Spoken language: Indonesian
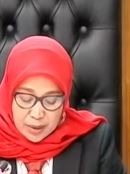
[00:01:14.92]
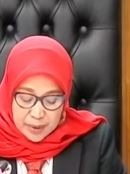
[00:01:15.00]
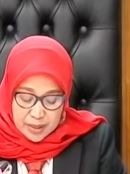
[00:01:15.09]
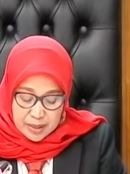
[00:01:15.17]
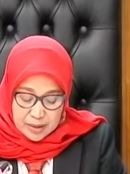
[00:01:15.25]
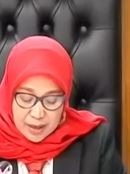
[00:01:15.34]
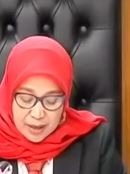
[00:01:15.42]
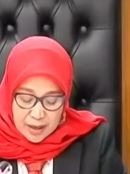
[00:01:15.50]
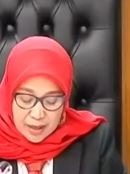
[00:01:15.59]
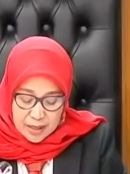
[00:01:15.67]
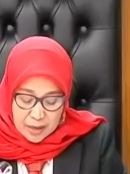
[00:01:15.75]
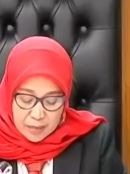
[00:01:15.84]
pada
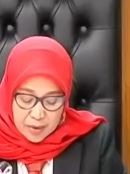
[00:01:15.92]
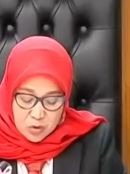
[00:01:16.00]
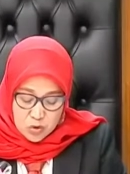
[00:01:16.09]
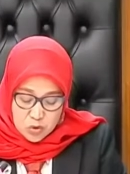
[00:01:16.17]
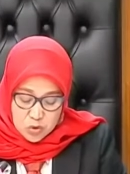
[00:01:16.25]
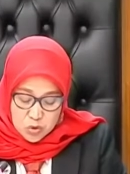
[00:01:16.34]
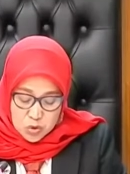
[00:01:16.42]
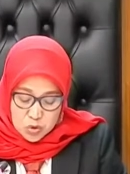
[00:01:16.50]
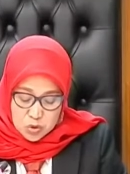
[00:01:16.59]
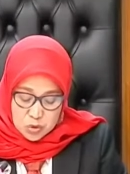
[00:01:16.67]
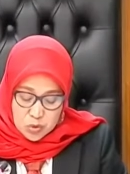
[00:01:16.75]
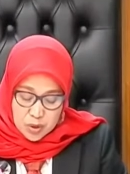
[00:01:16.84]
tanggal 6
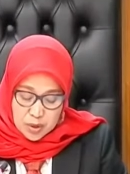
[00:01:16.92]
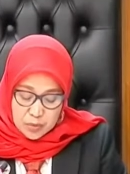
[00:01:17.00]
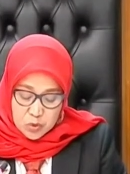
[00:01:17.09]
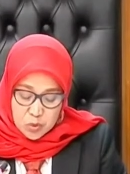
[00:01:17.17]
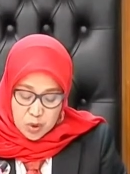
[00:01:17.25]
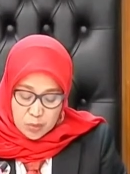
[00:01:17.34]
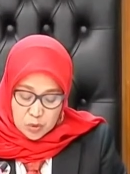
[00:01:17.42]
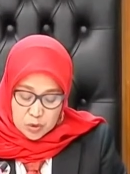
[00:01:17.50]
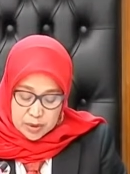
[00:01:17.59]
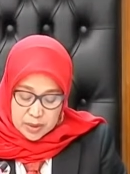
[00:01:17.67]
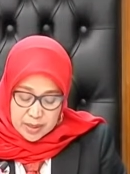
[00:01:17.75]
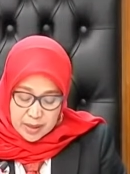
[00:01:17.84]
Agustus
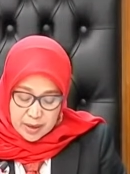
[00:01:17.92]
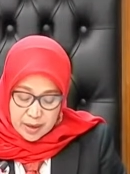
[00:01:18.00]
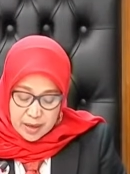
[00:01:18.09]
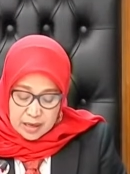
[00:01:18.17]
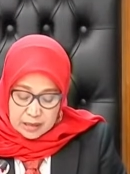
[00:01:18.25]
2023,